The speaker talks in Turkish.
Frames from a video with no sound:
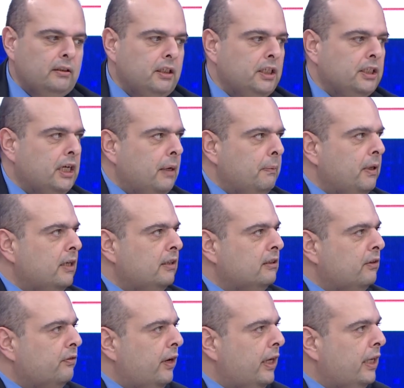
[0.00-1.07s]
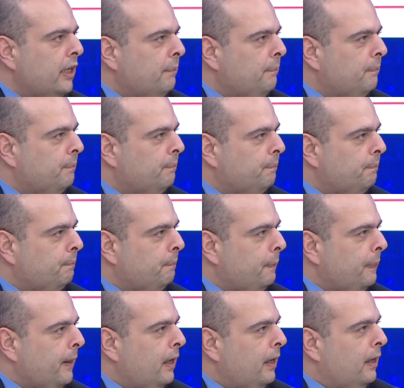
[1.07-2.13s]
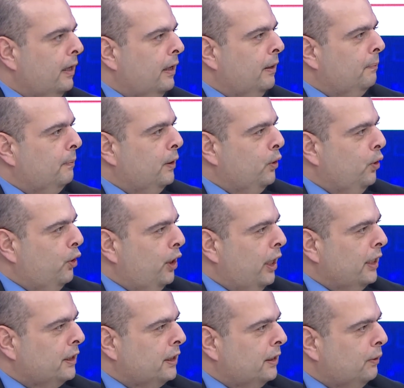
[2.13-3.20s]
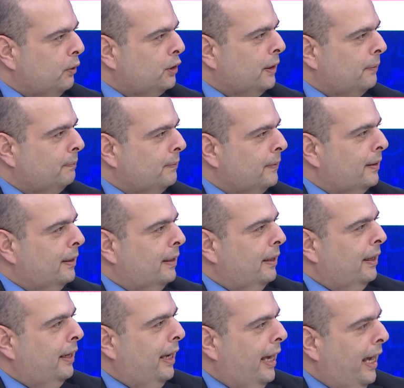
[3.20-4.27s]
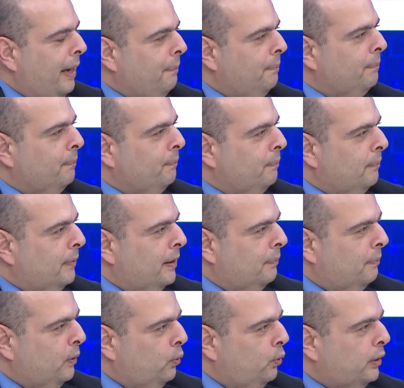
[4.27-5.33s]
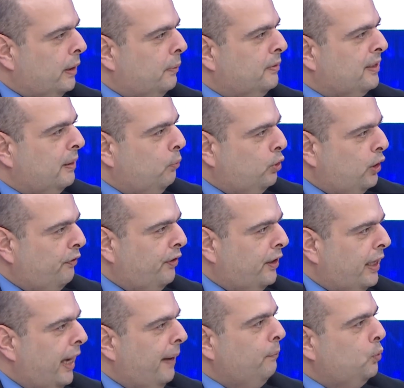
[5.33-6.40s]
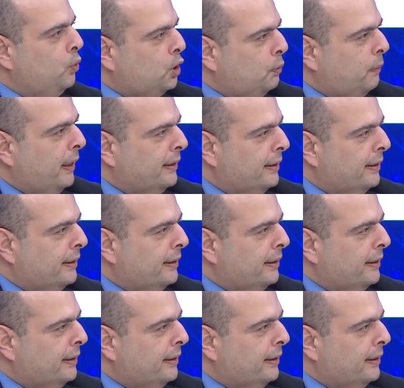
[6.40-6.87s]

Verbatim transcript: işler birinci sınıfa girelim. Bir öğrenci hocam hem e, bir ülke bize müttefik hem düşman